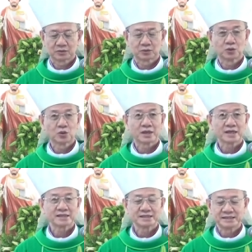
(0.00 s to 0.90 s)
cố
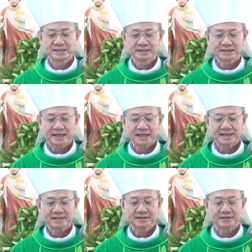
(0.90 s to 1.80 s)
gắng để diễn
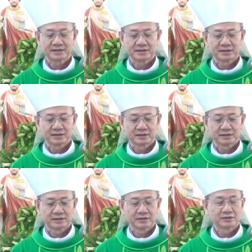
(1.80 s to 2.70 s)
tả
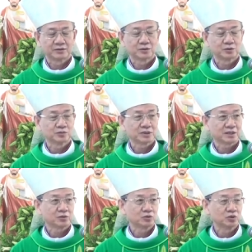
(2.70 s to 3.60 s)
cho chúng ta
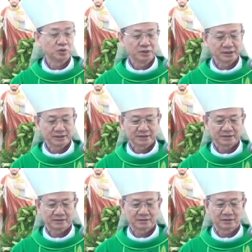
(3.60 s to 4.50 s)
câu chuyện
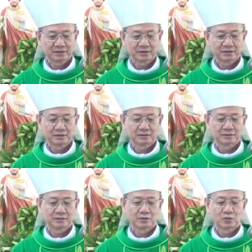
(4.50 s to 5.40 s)

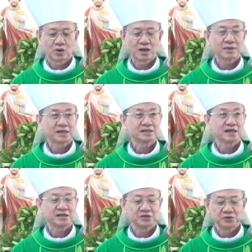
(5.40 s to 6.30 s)
quá bánh
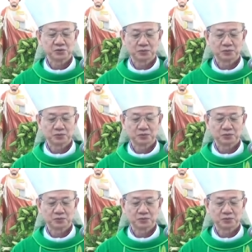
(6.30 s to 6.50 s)
ra nhiều.